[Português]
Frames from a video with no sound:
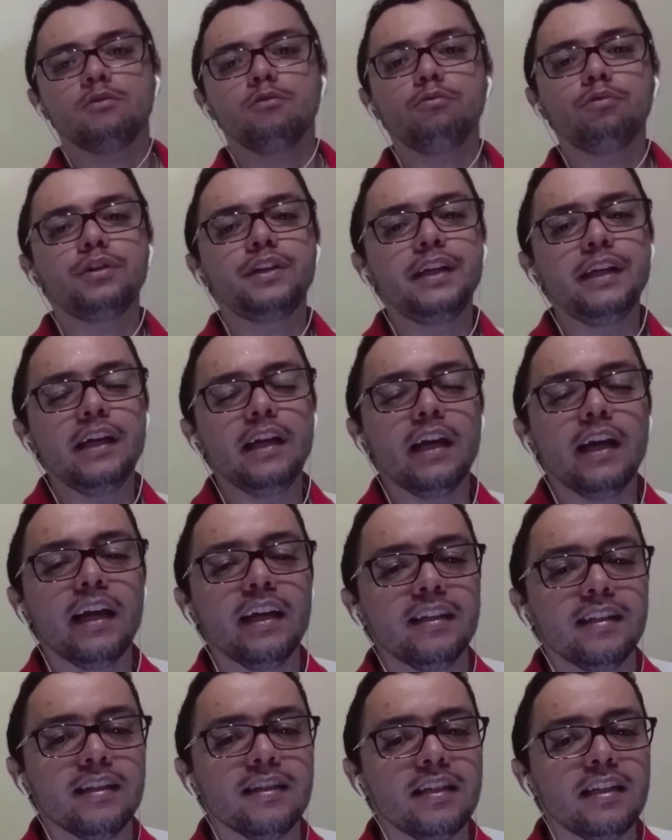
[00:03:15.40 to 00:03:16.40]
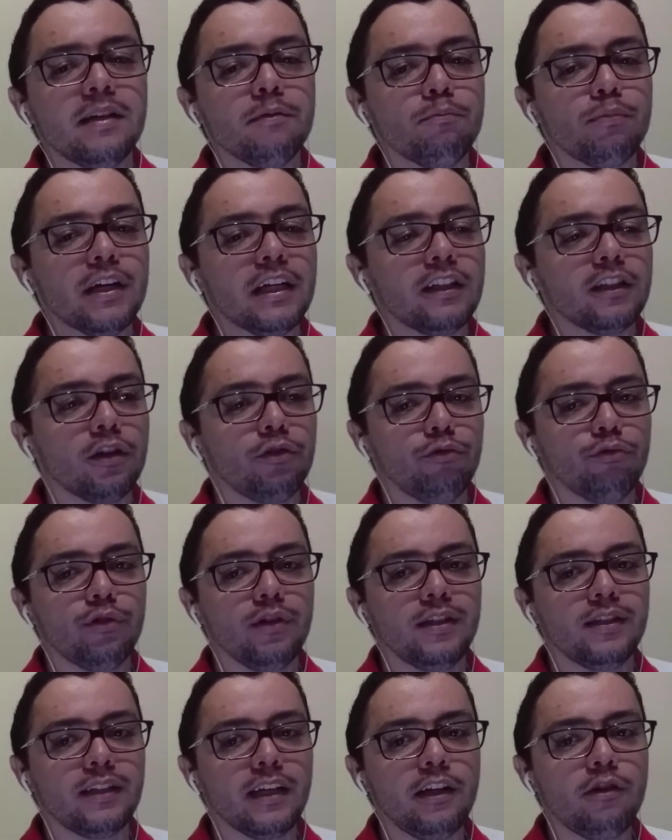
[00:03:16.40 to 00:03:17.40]
O que esses
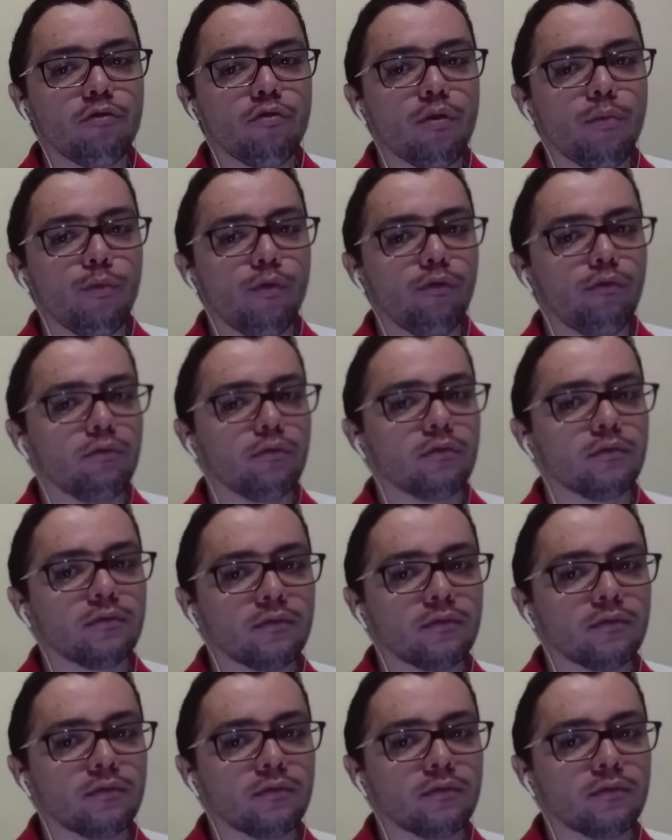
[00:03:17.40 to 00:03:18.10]
empreendedores têm em comum?